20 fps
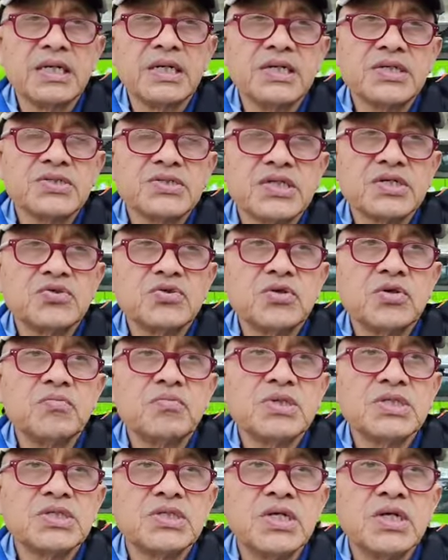Ini stasiun
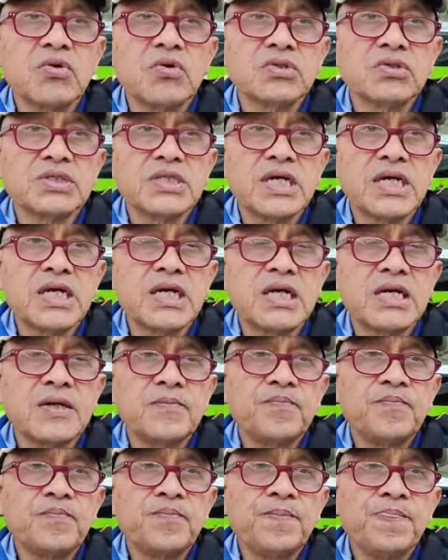bis di kota
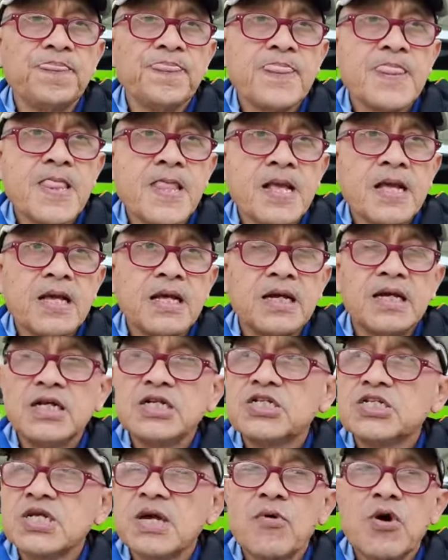
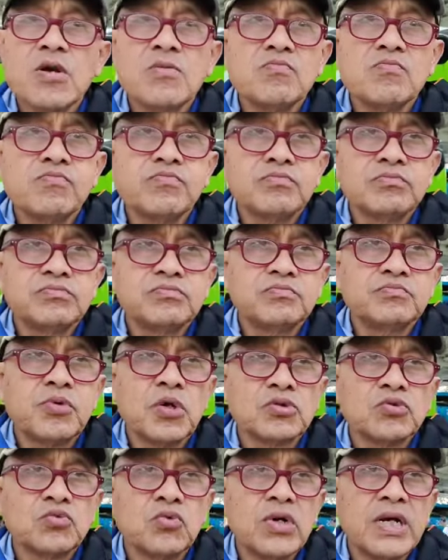Lisbon,
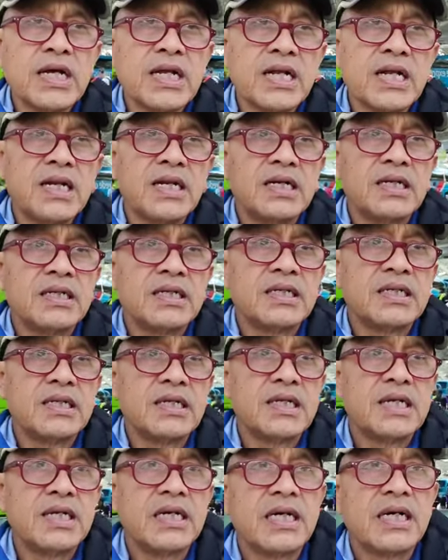Portugal
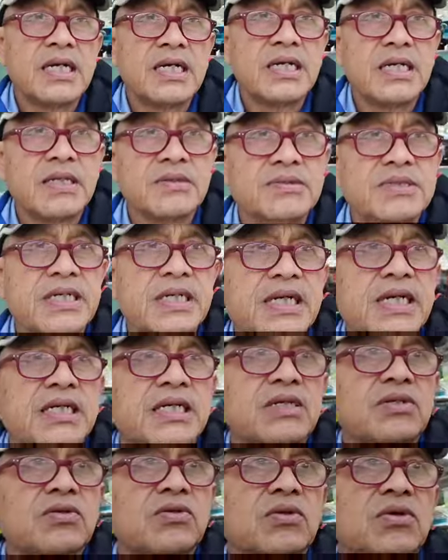bisa lihat
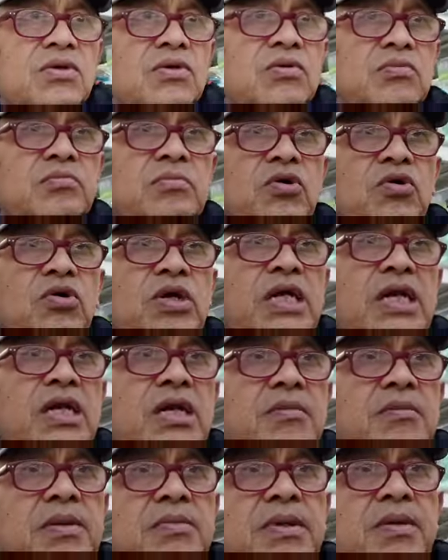itu modern
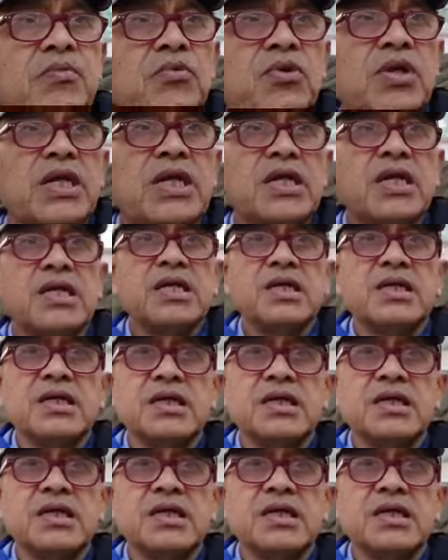memang modern